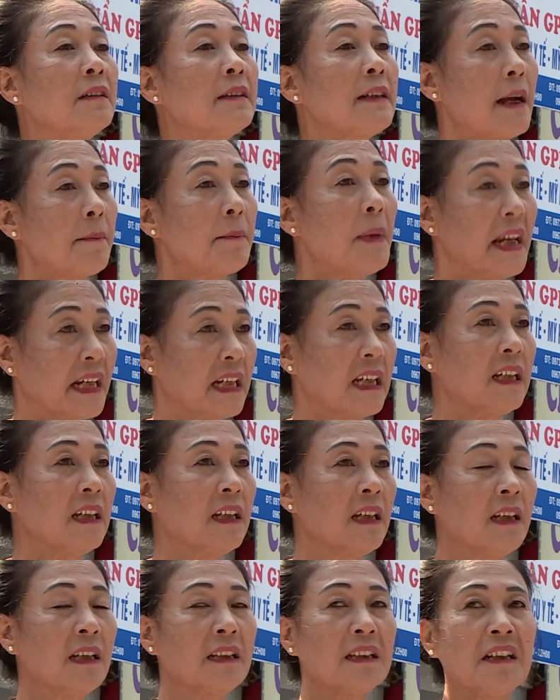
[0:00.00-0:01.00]
khám bệnh ấy,
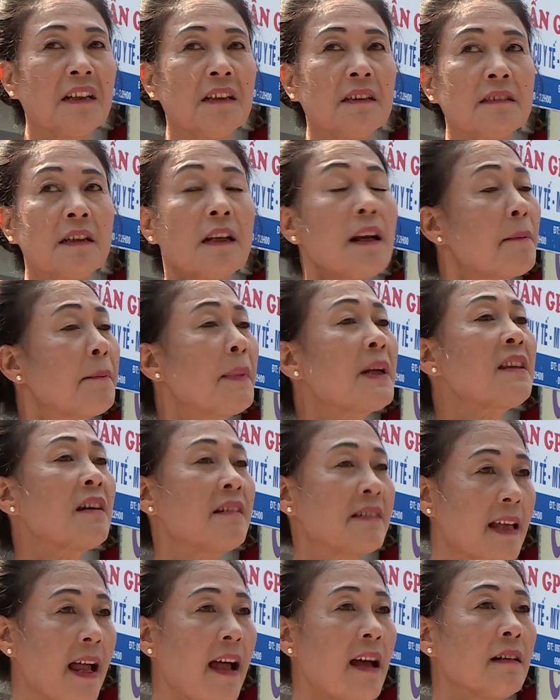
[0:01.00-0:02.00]
thì rất là mất
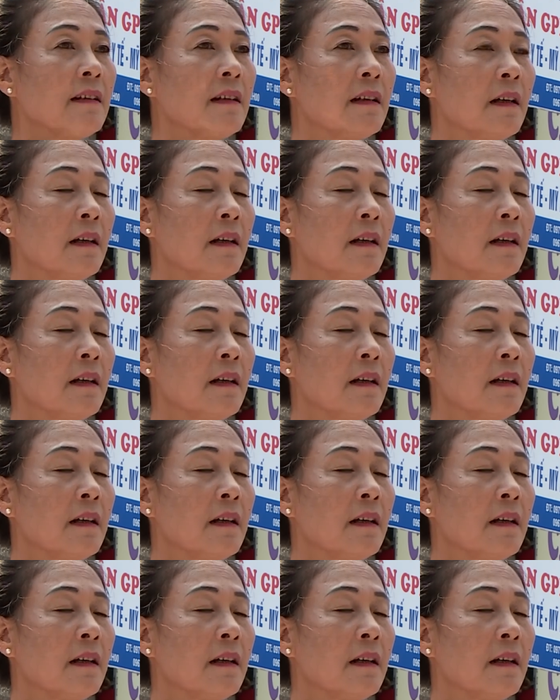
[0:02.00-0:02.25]
thời gian.